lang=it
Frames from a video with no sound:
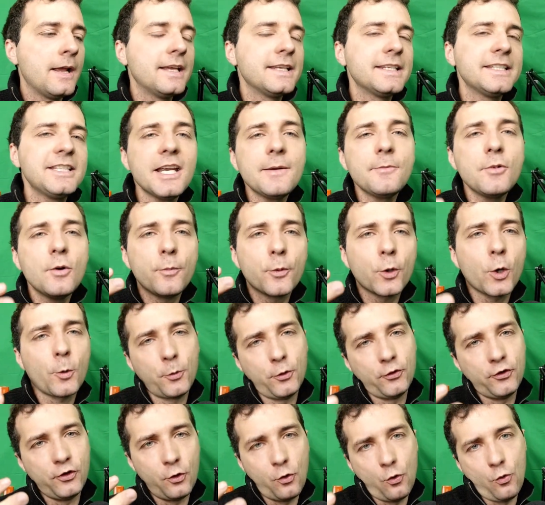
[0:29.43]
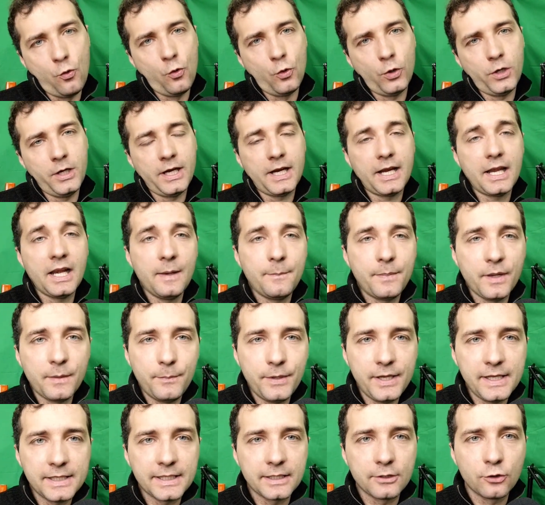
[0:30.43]
Siamo proprio sicuri che le
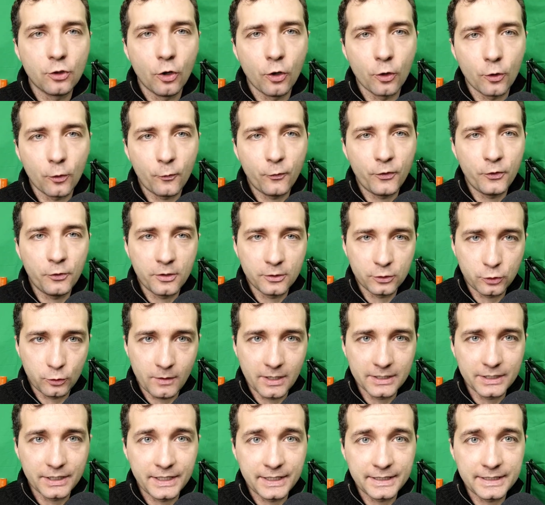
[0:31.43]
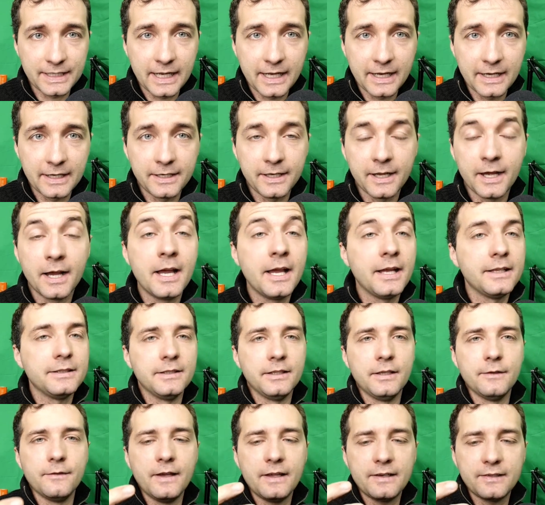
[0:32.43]
pepite d'oro finora trovate in Italia,
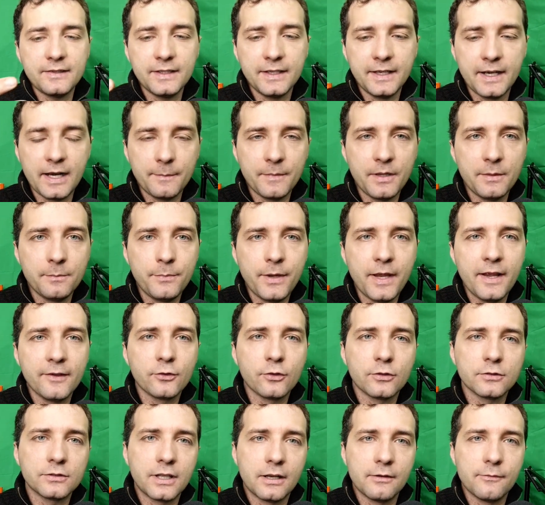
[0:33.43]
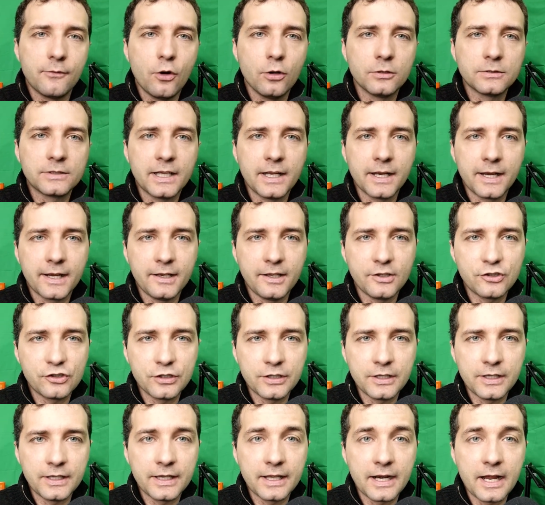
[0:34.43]
di diversi grammi in peso, talvolta anche
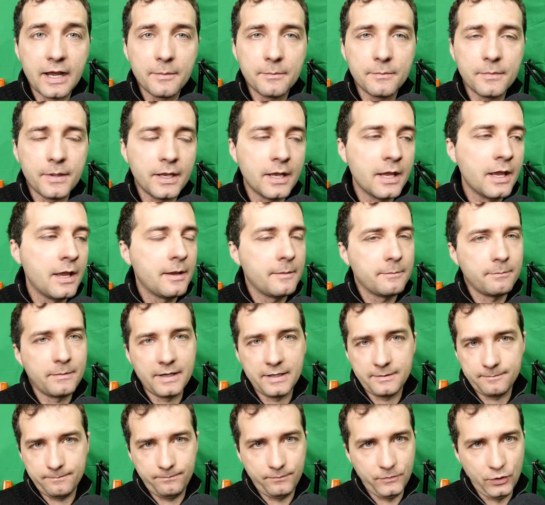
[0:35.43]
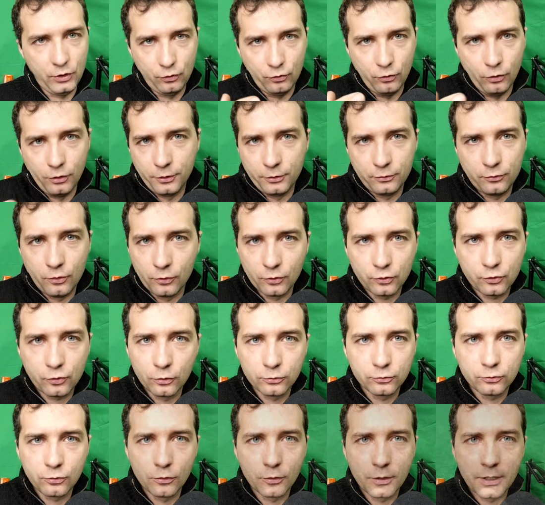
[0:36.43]
decine di grammi, ma di solito
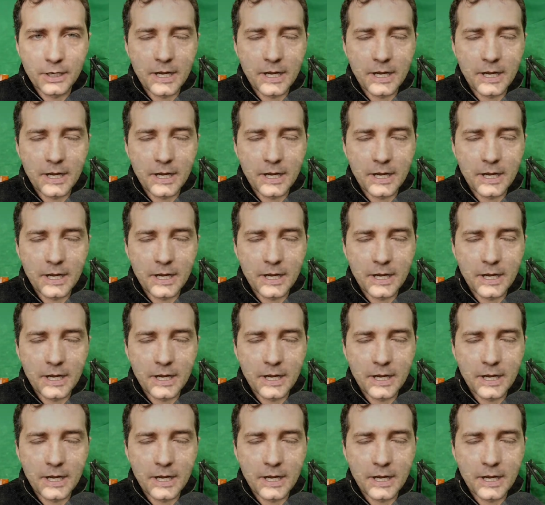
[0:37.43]
sotto il